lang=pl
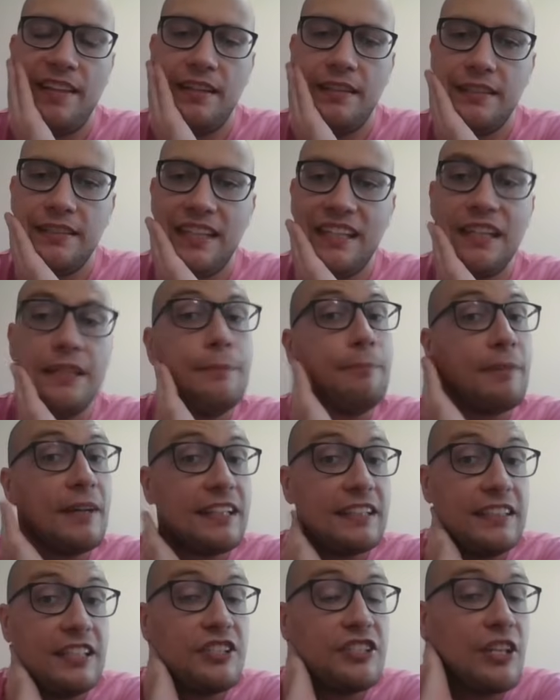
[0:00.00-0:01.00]
takie
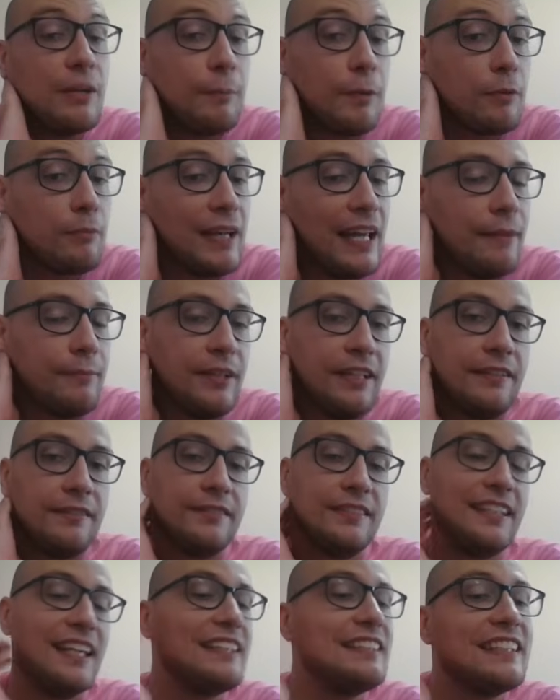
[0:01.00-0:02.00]
praktyczne problemy,
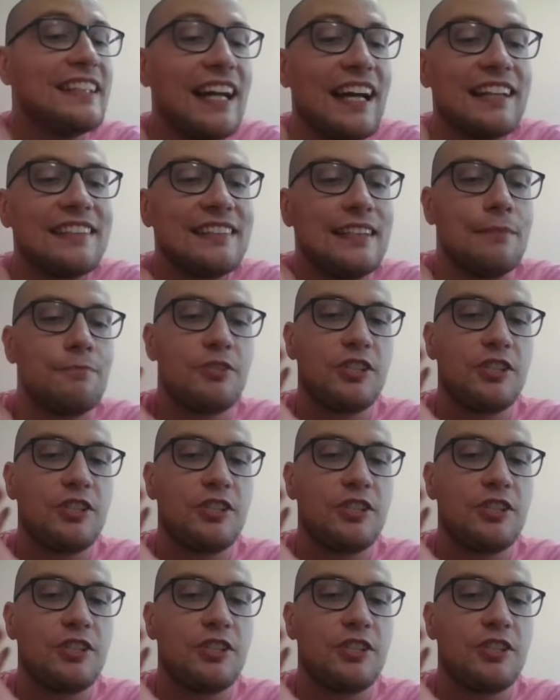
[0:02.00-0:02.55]
delikatne